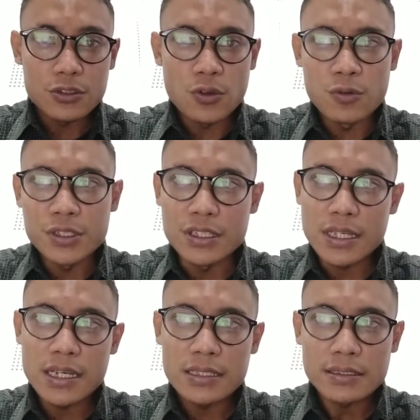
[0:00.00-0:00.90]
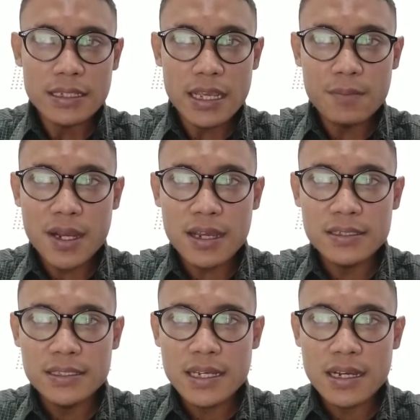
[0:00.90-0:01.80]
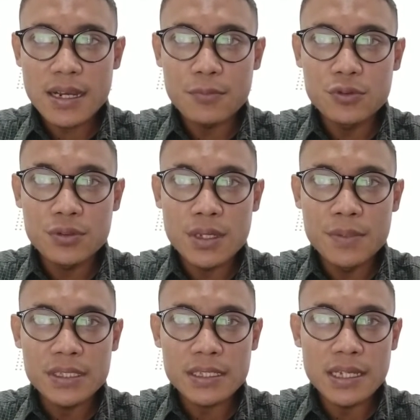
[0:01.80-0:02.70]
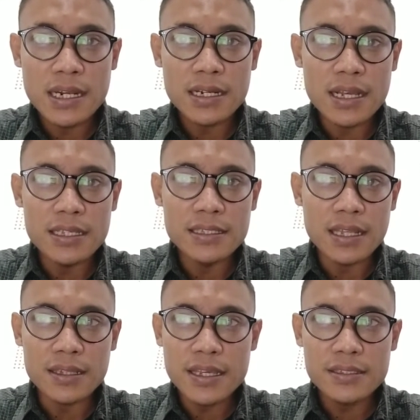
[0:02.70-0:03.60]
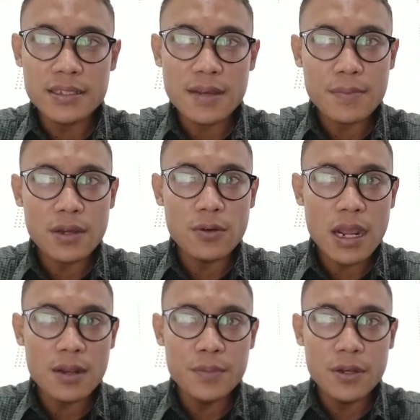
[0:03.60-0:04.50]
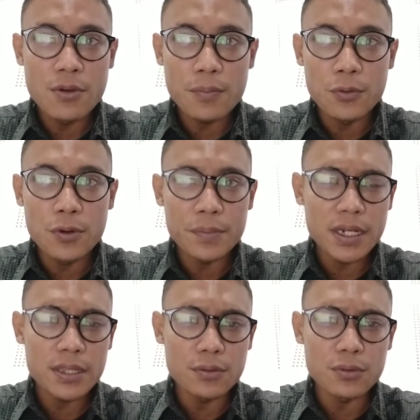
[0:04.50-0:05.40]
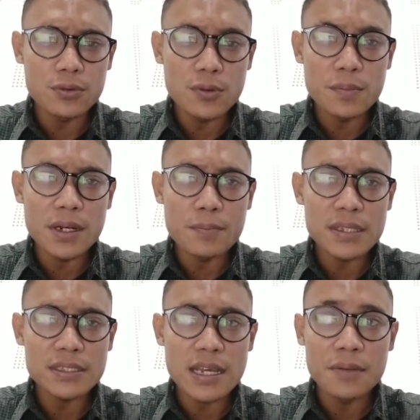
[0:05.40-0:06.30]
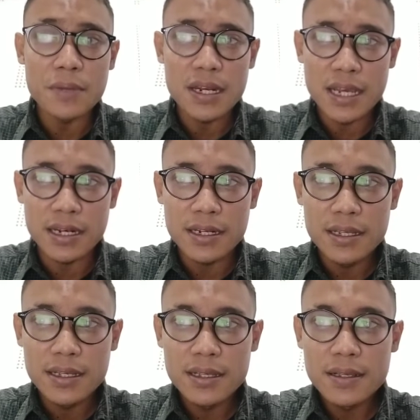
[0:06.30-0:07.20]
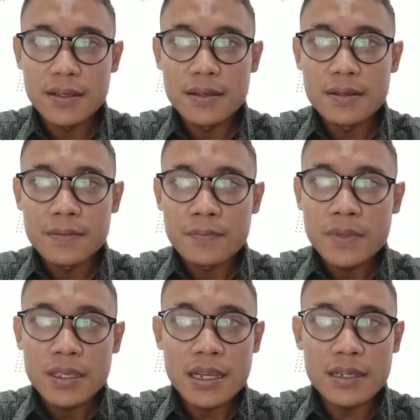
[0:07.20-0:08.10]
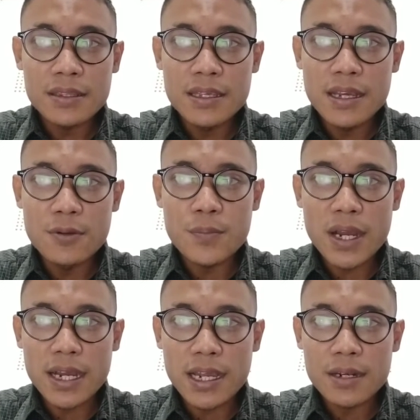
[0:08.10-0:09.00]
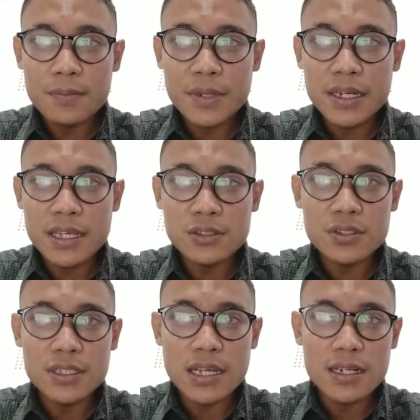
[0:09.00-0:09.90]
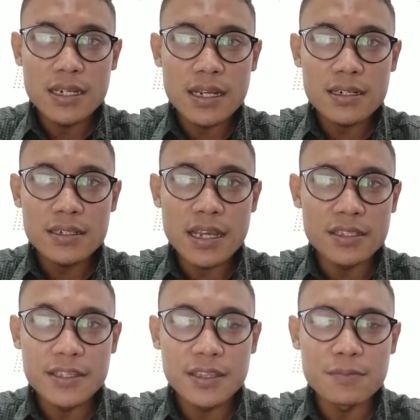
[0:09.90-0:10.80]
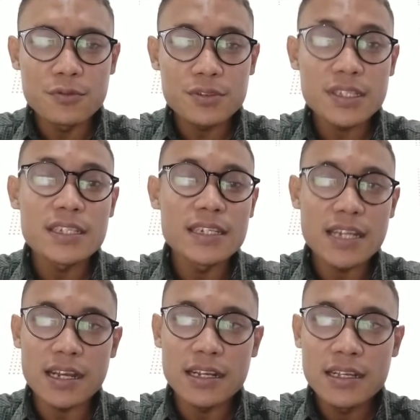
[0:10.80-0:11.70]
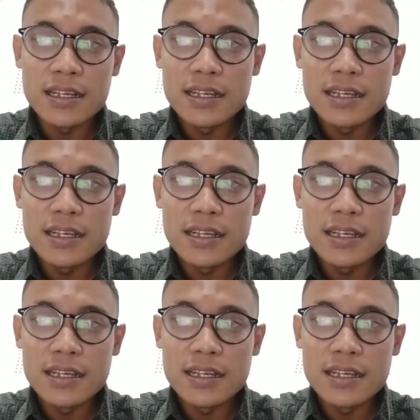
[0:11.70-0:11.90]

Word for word: Solusinya, selain makan siang, kamu juga bisa jalan kaki santai selama kurang lebih 20 menit untuk melemaskan badan. Yang ketiga, lupakan media sosial dan gadgetmu sejenak.